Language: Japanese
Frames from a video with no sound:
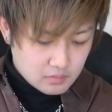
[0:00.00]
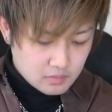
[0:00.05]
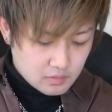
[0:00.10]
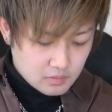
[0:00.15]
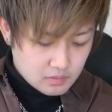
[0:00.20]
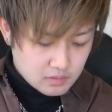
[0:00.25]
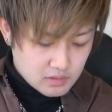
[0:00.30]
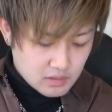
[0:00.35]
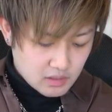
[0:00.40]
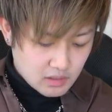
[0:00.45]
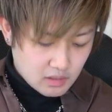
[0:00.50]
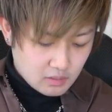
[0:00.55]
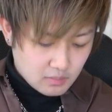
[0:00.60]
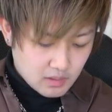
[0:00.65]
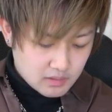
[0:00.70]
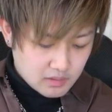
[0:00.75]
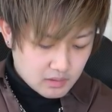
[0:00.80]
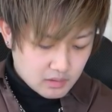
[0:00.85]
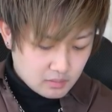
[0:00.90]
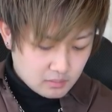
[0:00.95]
重心
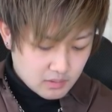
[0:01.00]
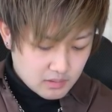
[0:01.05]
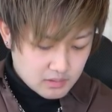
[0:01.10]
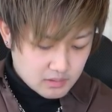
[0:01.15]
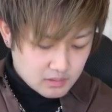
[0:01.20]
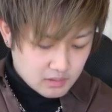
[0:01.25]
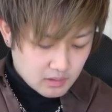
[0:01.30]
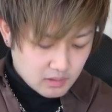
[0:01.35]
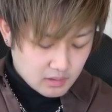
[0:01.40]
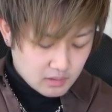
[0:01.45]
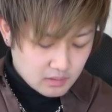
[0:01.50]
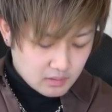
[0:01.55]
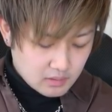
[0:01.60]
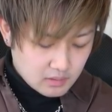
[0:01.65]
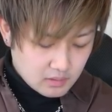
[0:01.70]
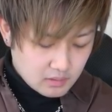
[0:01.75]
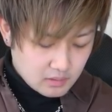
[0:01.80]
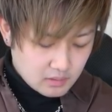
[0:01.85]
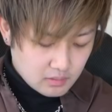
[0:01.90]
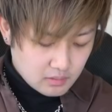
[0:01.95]
構えで出ました
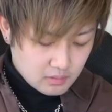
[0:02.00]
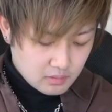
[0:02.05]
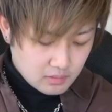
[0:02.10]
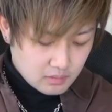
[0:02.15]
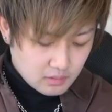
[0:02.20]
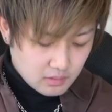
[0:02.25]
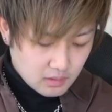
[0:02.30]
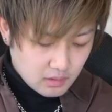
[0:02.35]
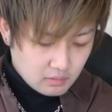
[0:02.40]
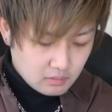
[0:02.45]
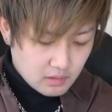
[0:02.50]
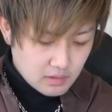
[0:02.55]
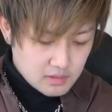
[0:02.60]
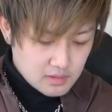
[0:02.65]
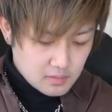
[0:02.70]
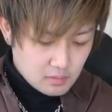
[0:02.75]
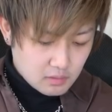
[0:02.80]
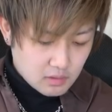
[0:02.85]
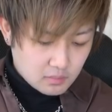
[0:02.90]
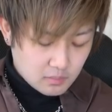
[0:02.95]
確
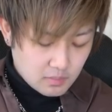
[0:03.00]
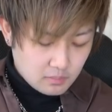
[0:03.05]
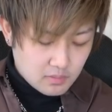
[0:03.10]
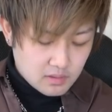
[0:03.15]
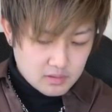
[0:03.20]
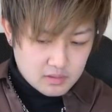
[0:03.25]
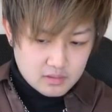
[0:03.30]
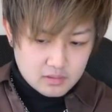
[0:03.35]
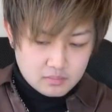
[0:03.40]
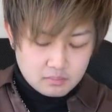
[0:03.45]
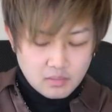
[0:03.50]
率表記見ます